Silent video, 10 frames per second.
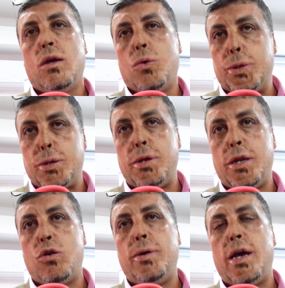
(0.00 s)

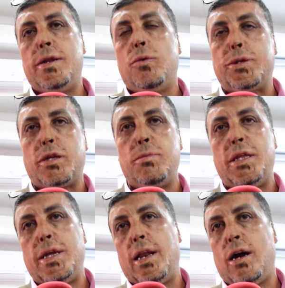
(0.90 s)
ونتمناو بانه
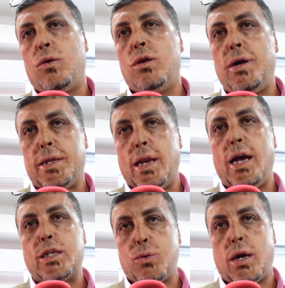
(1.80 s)
التثمين ديالها والبحث على
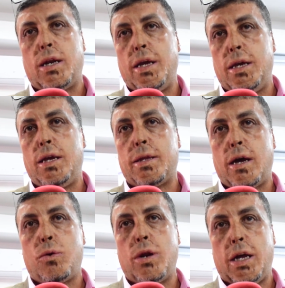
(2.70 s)
الاسواق اللي هي
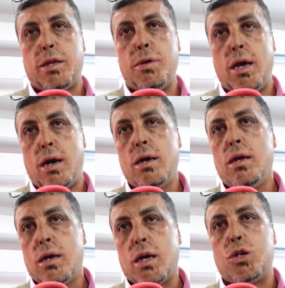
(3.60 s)
ضروره حتميه
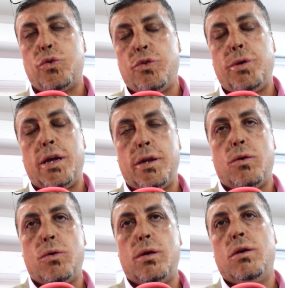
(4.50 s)
كنشوفوا
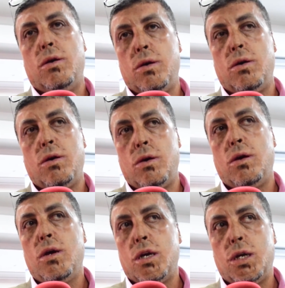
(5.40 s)
بانه
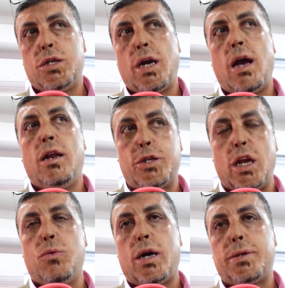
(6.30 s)
جاء جا
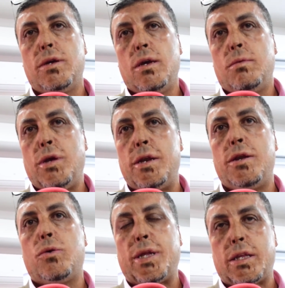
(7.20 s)
الوقت
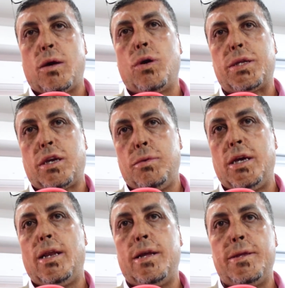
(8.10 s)
بانه تعطى وقت كبير
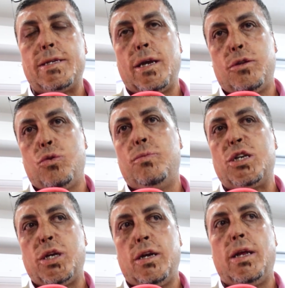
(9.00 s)
لهاد الناس هادو
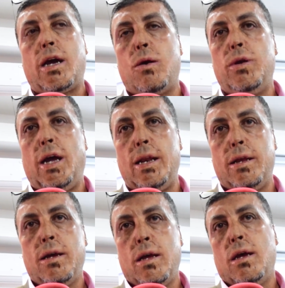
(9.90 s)
باش يلقاو الحل
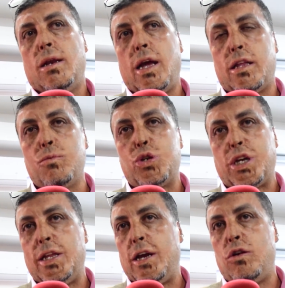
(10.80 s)
لهذا
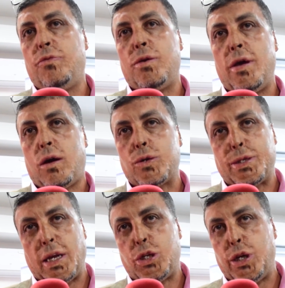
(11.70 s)
المشكل ديالهم فيما يخص
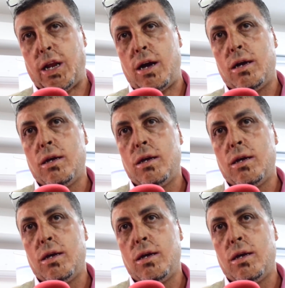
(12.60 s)
التاشيره